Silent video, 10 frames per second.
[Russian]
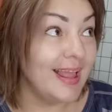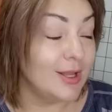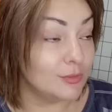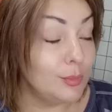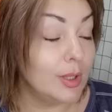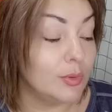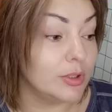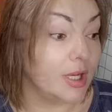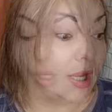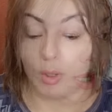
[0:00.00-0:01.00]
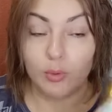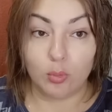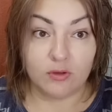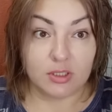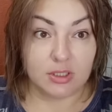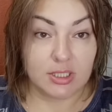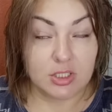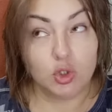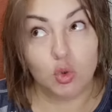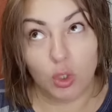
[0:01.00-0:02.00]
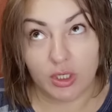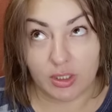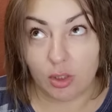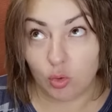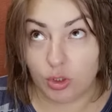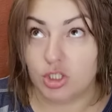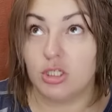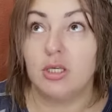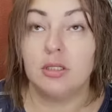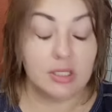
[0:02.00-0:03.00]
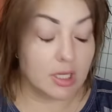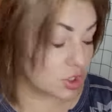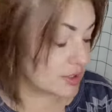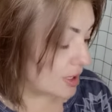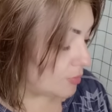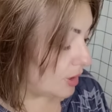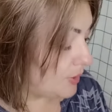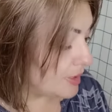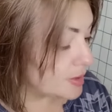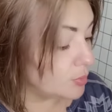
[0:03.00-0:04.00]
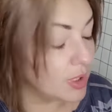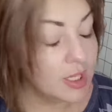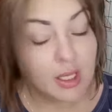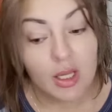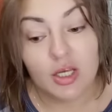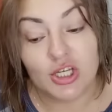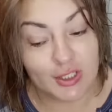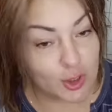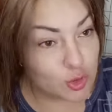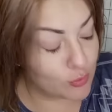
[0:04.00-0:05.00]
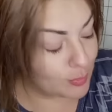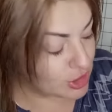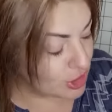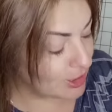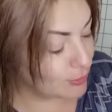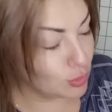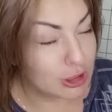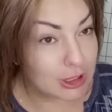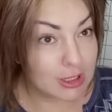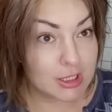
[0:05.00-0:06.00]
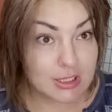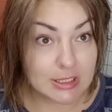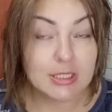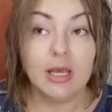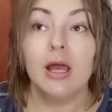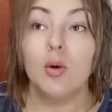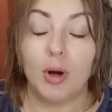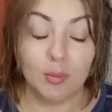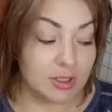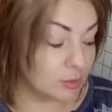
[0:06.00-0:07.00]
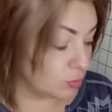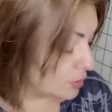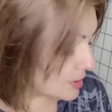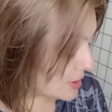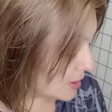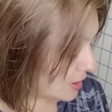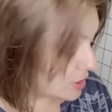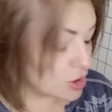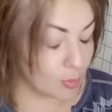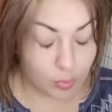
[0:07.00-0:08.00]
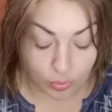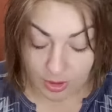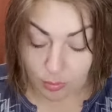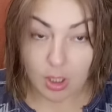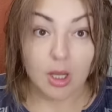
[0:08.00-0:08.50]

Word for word: но вы меня поняли. Попробовала наносить только на кончики, та же самая песня была. Сейчас хочу вообще его не наносить. Помыла волосы шампунем,